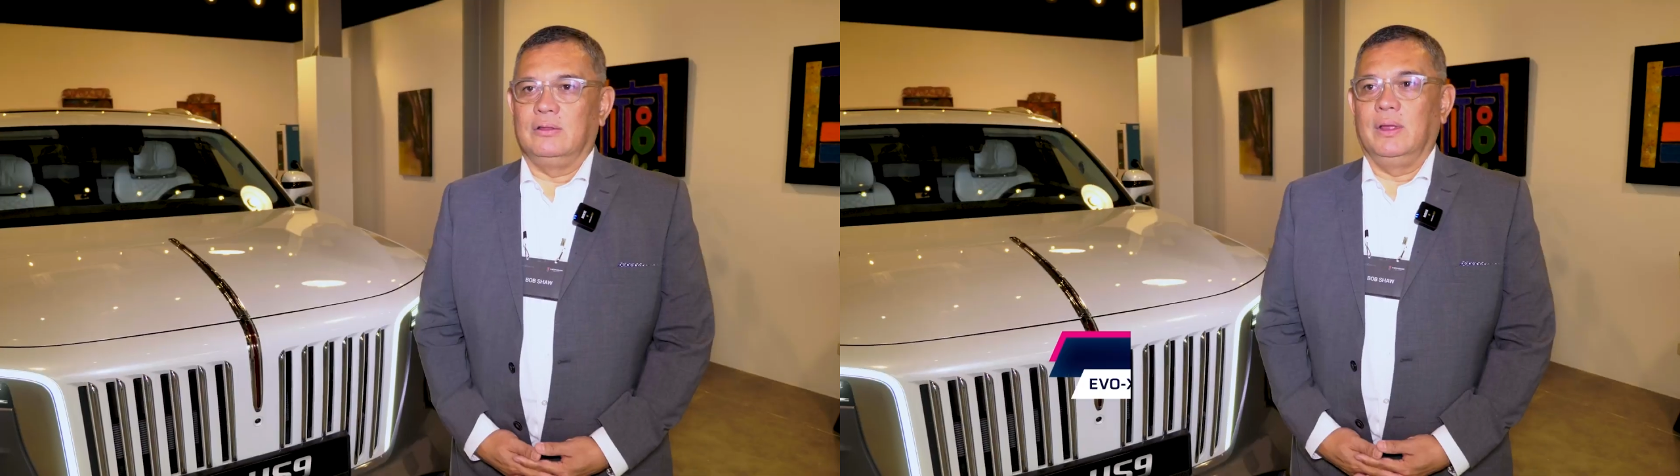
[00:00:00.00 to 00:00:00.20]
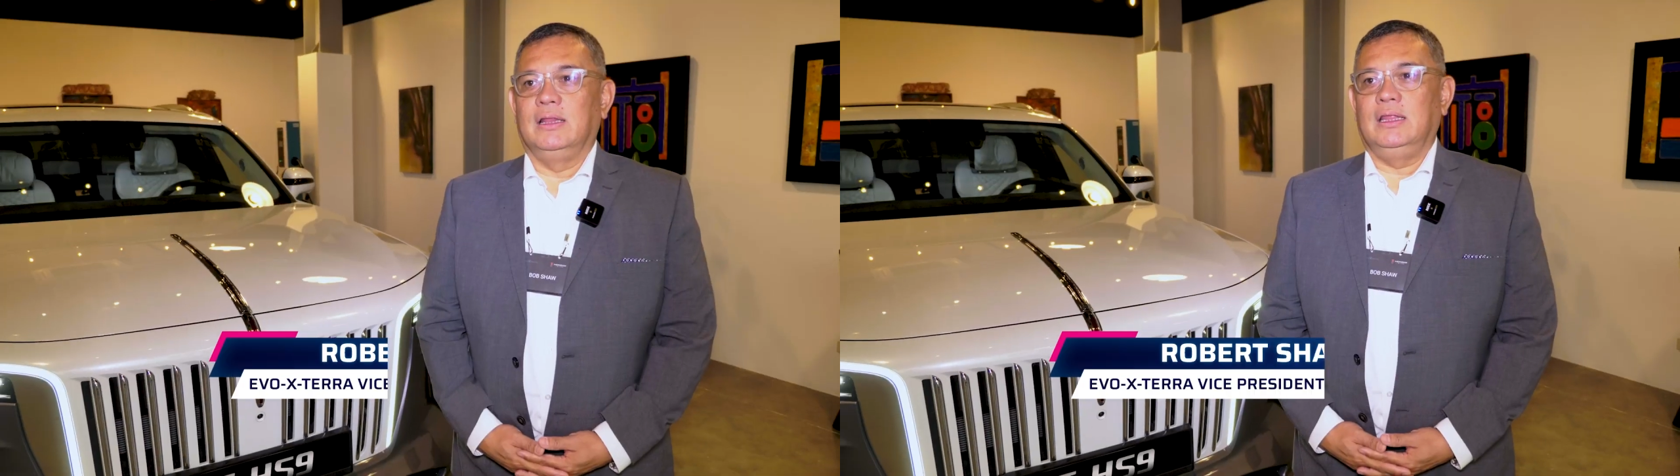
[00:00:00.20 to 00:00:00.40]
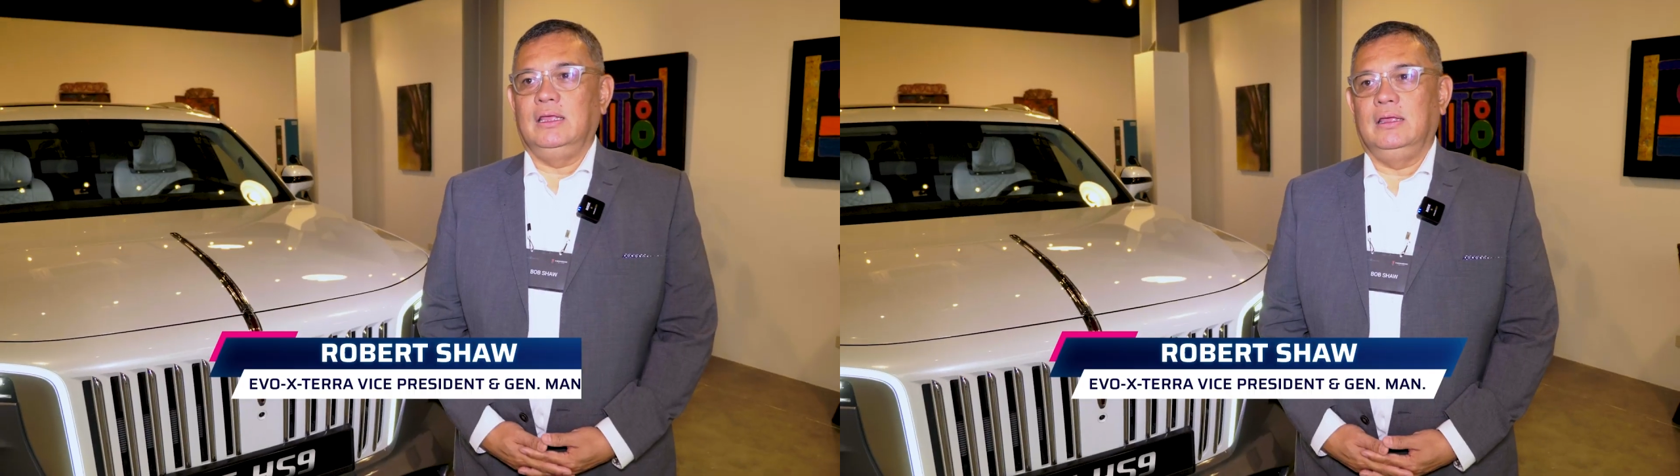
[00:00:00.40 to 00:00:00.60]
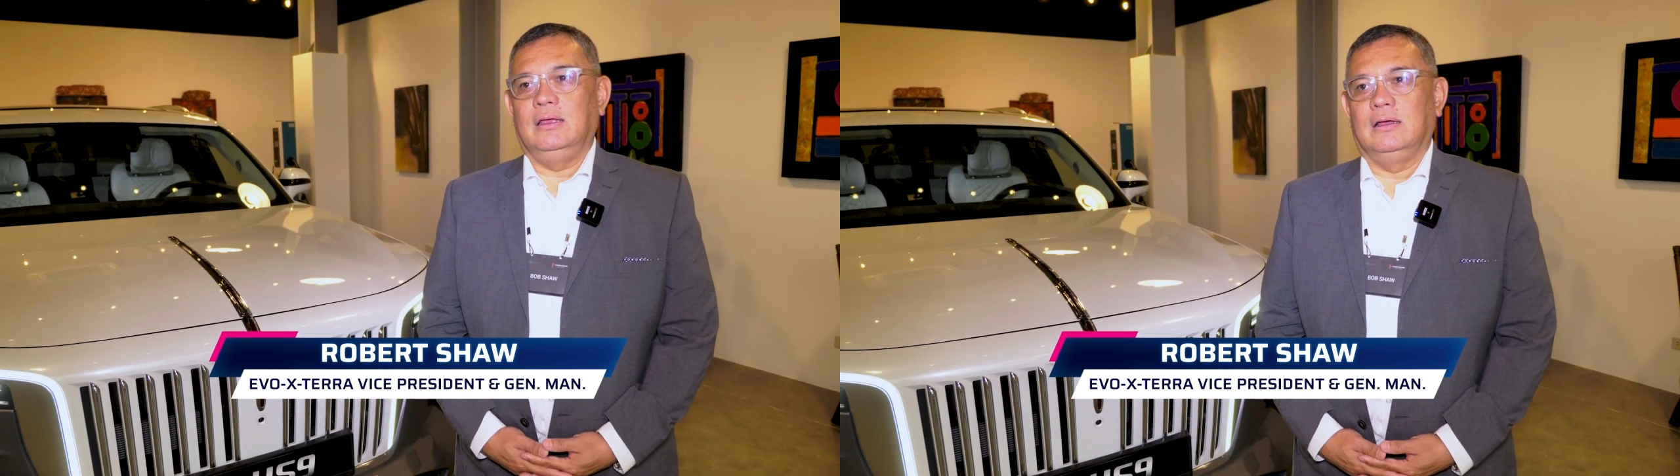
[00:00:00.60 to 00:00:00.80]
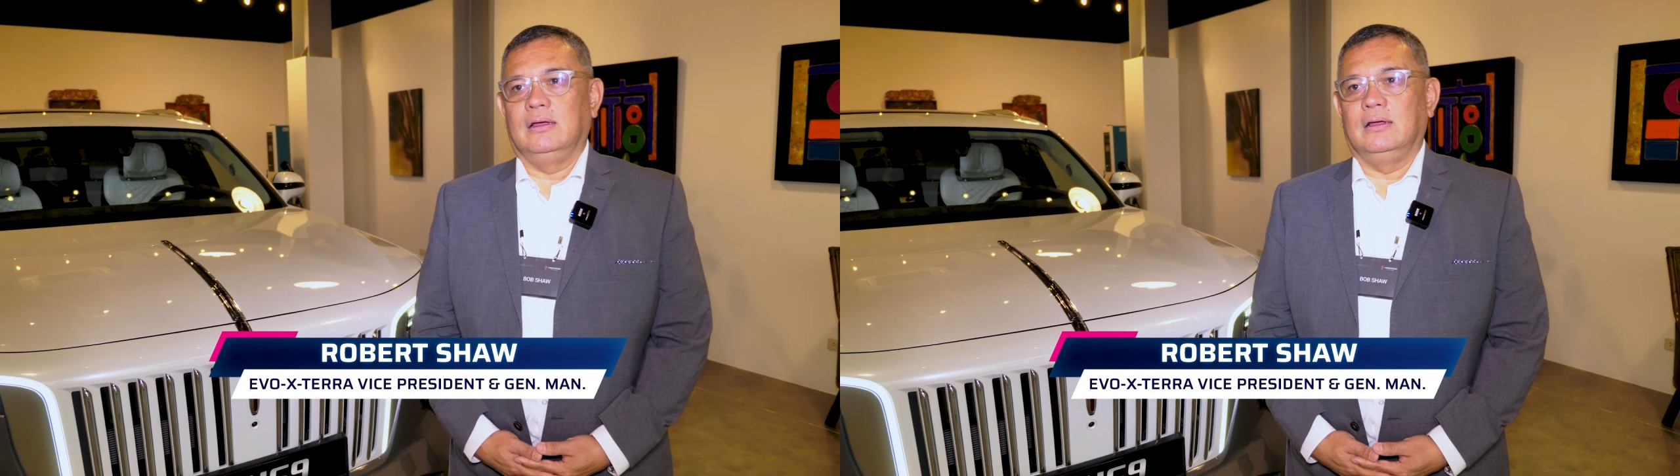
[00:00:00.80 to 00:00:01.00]
20
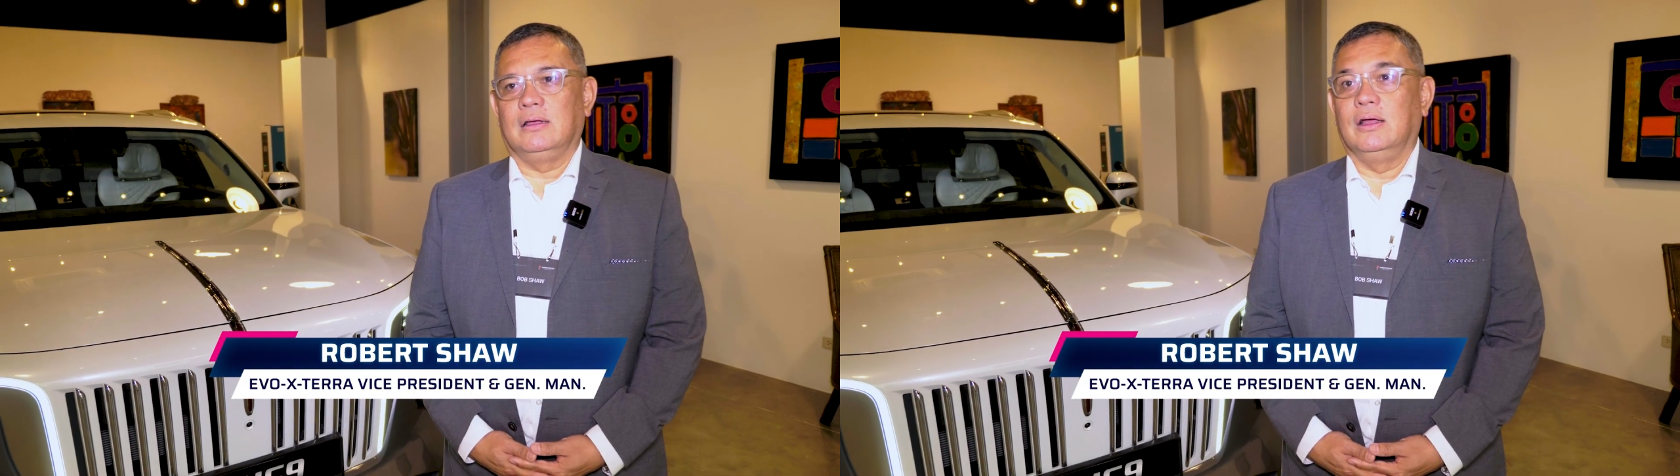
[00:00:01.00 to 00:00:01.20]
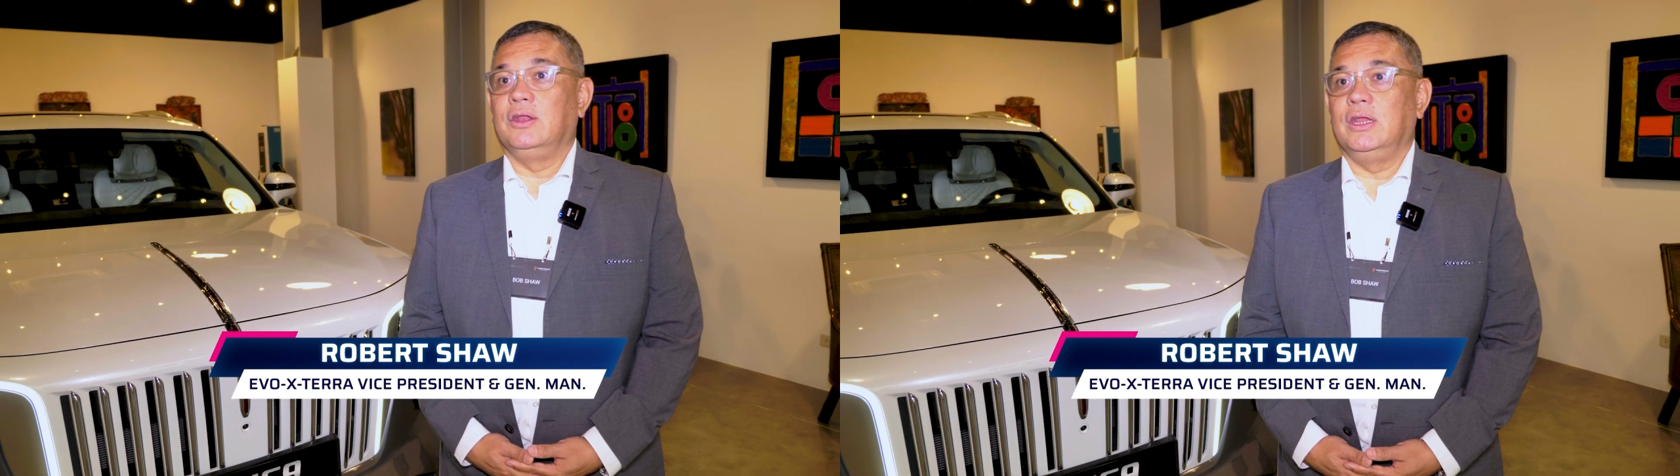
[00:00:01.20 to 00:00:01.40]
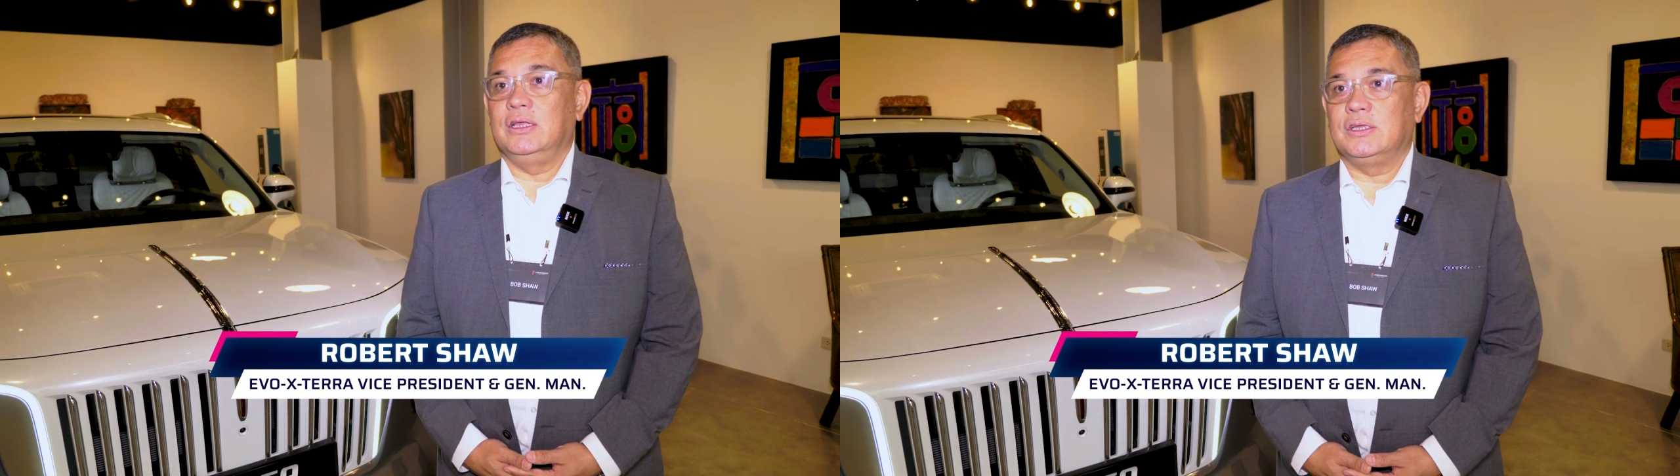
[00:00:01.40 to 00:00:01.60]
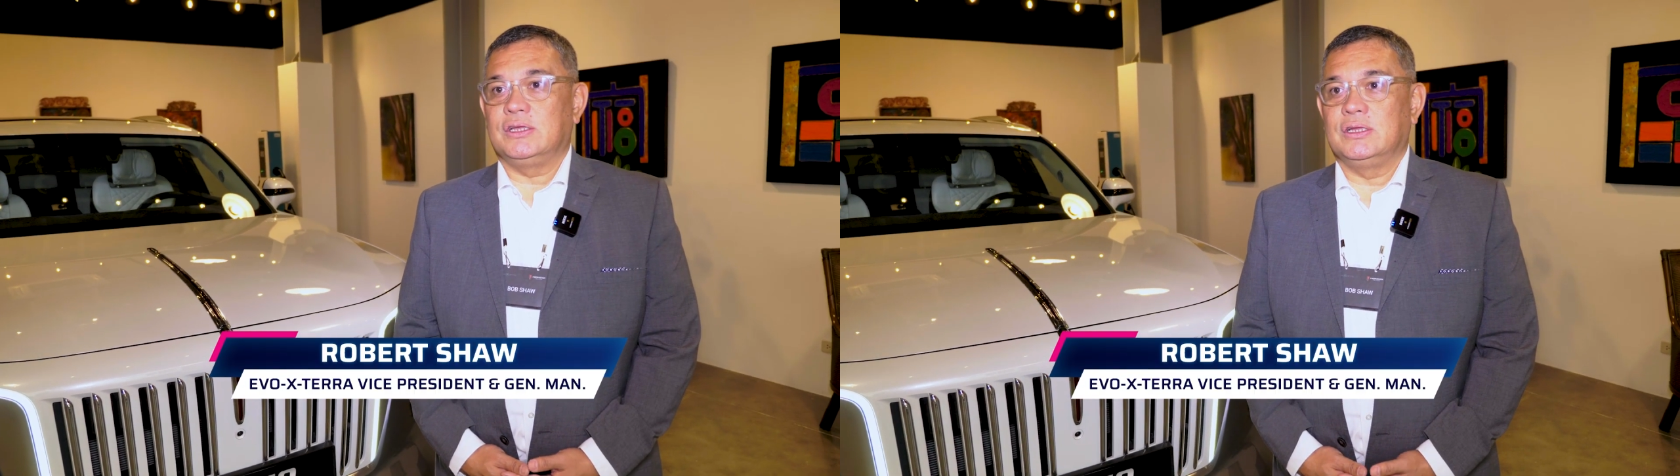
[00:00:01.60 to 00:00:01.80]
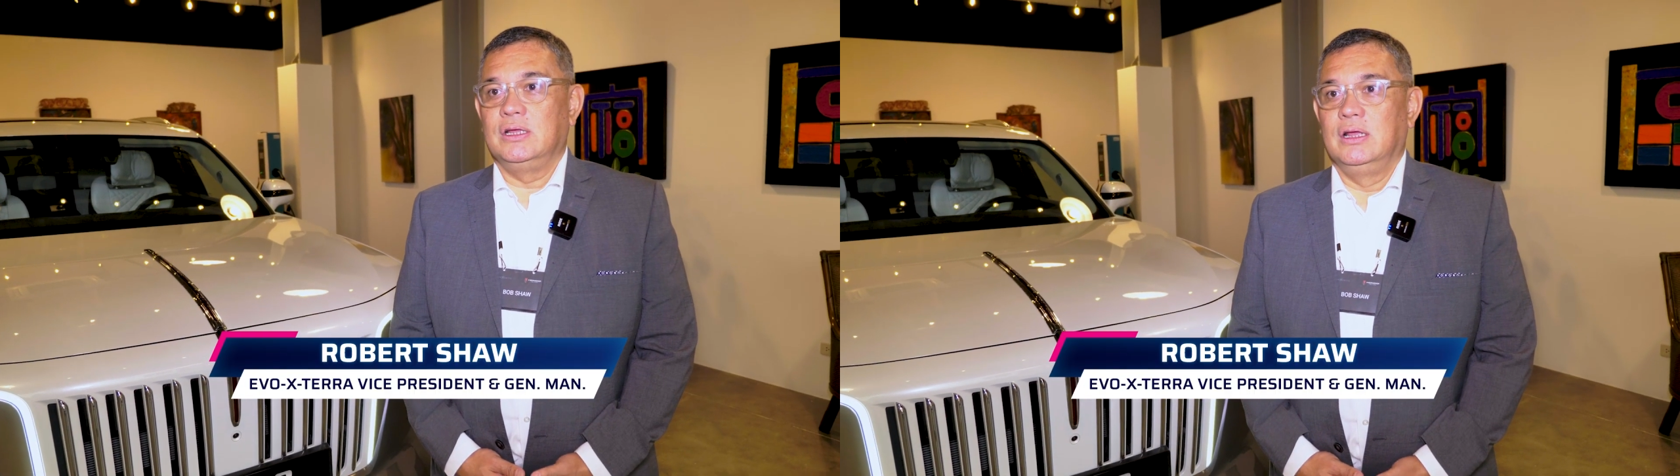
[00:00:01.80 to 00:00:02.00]
uh, countries